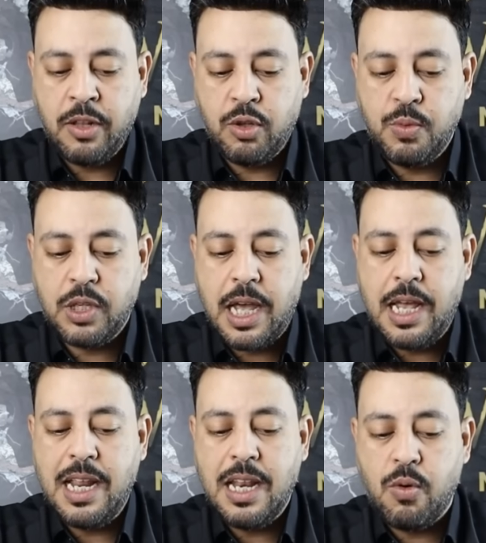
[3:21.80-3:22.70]
انتم
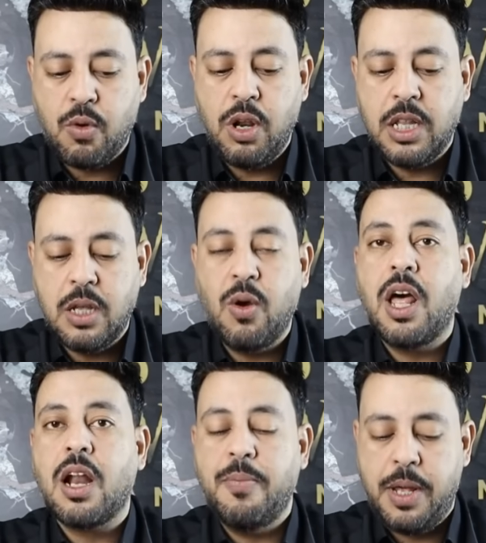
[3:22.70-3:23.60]
متخيلين لو كل الدول
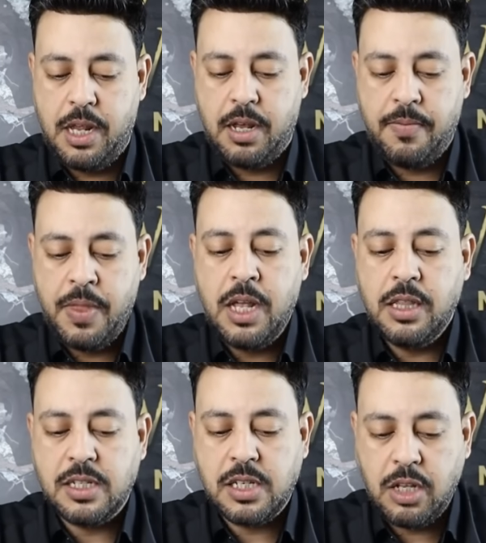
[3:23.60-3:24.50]
العربيه
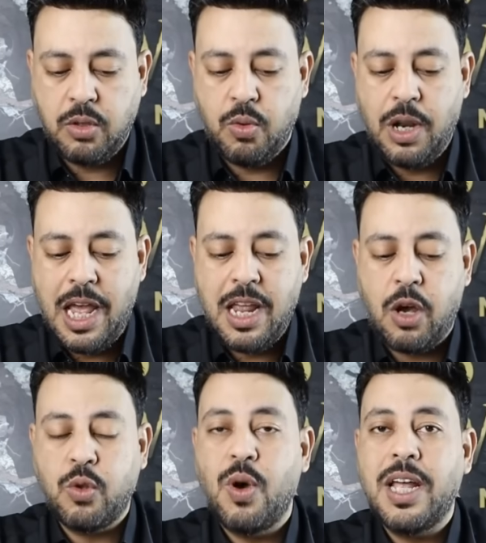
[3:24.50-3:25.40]
تصدق
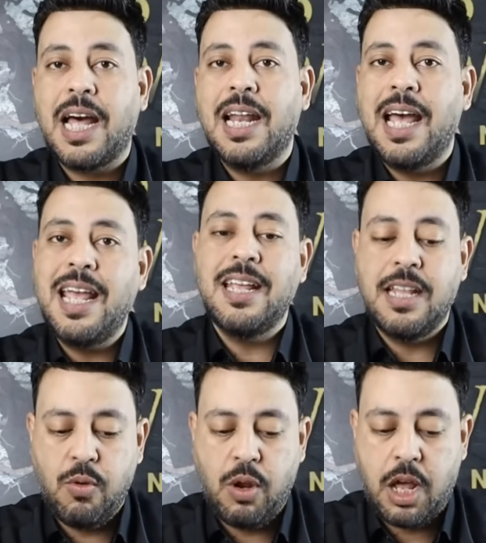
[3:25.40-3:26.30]
لاي عدوان على اي
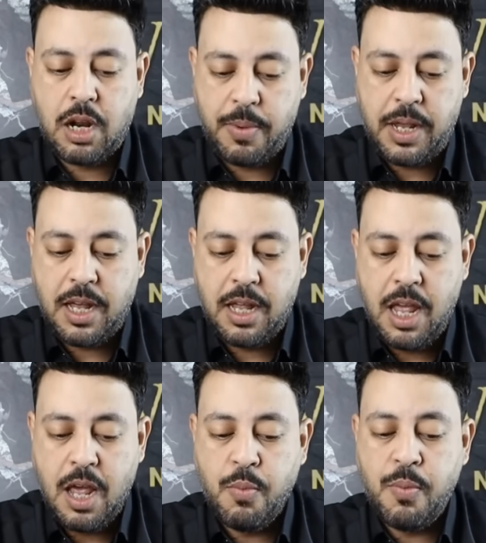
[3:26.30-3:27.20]
دوله عربيه
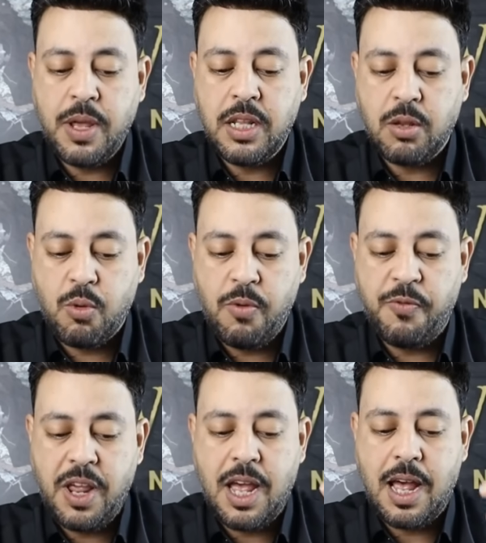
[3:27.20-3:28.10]
ممكن
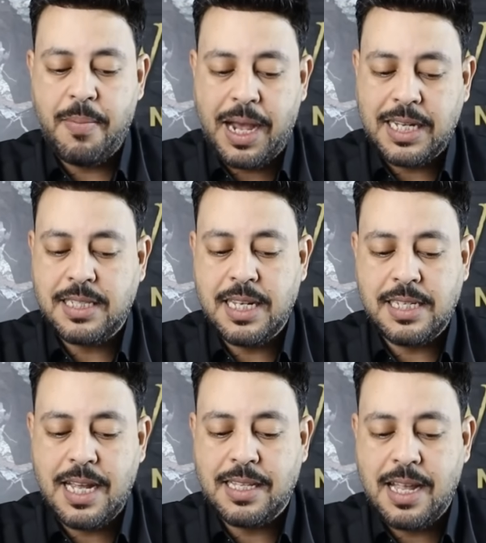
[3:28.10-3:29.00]
تكون فيها ابعاد
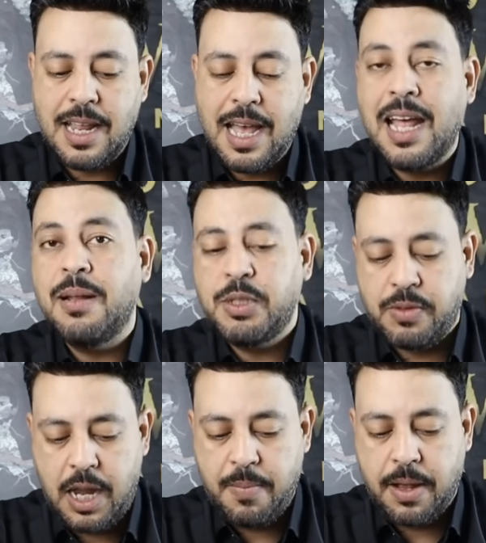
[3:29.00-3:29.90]
سياسيه تانية انا مش
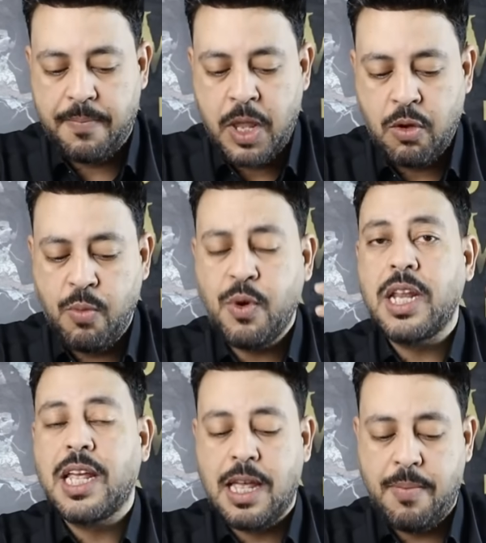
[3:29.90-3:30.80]
فاهمها
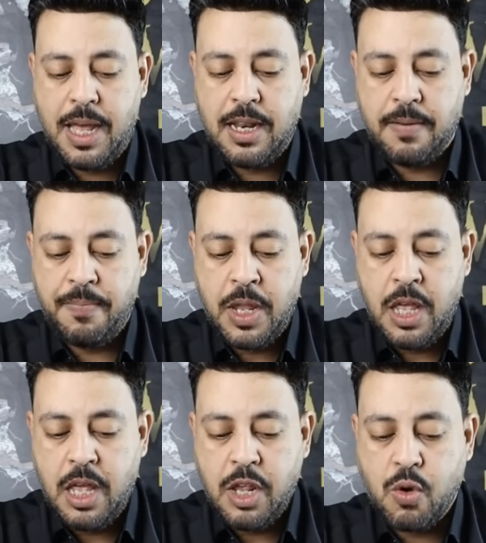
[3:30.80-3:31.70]
وممكن كمان
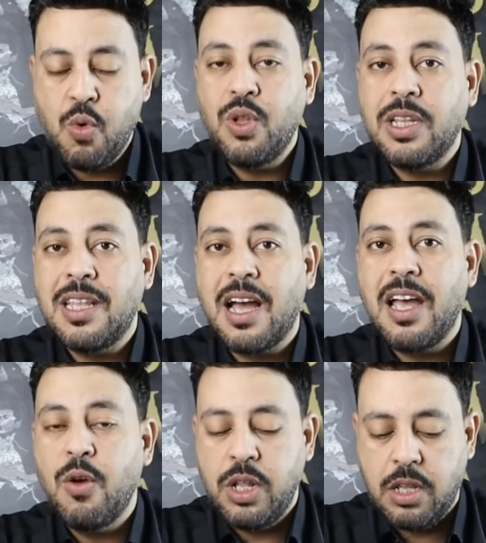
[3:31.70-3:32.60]
يكون
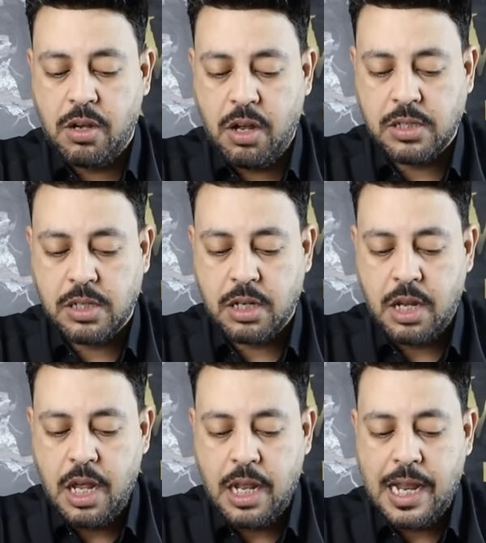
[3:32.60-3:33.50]
تخيلي ده قاصر
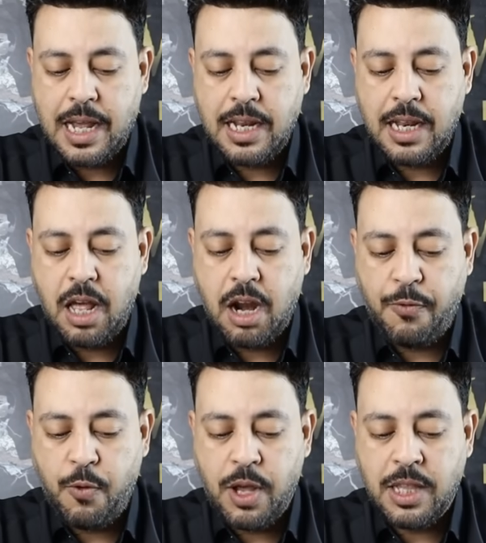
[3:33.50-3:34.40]
لكن اللي
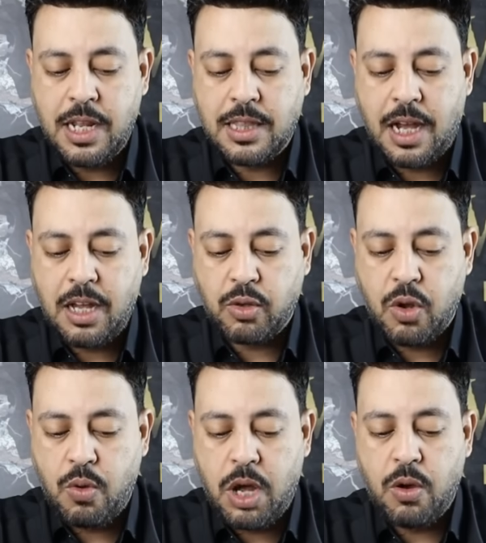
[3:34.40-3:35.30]
اعرفه ان الاتحاد
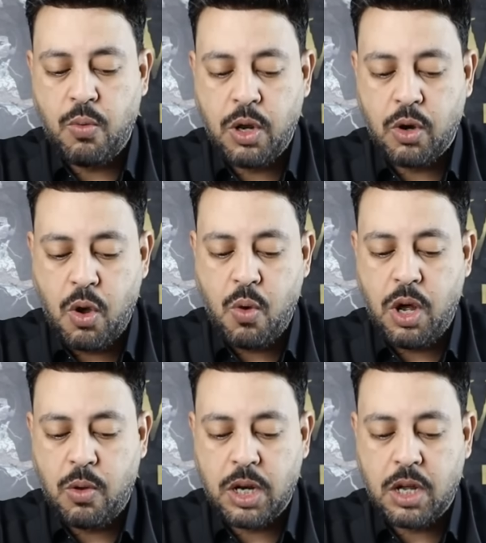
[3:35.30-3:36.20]
قوه
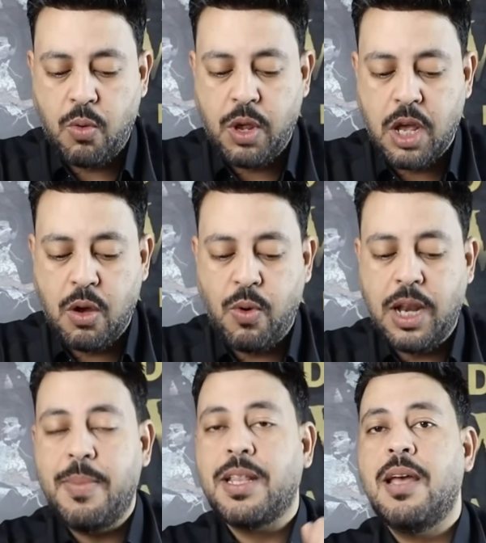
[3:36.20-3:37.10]
والقوه والقوي هو
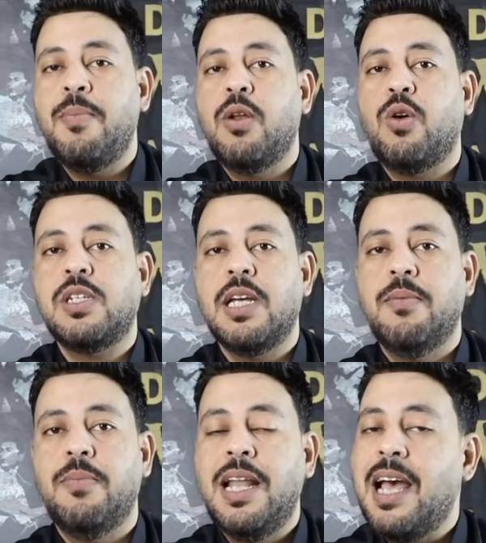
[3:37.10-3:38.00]
اللي بيتعمل له
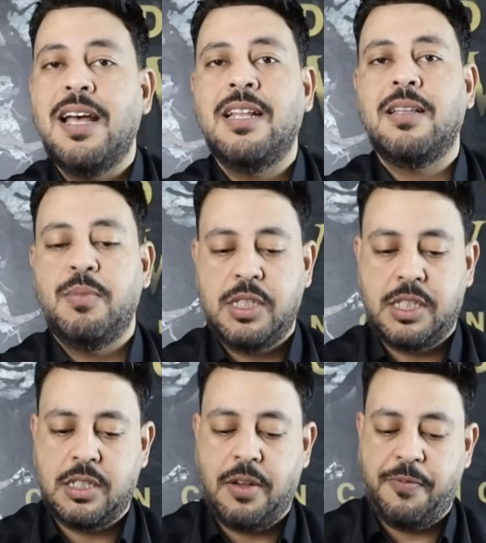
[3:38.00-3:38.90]
حساب لا انت مش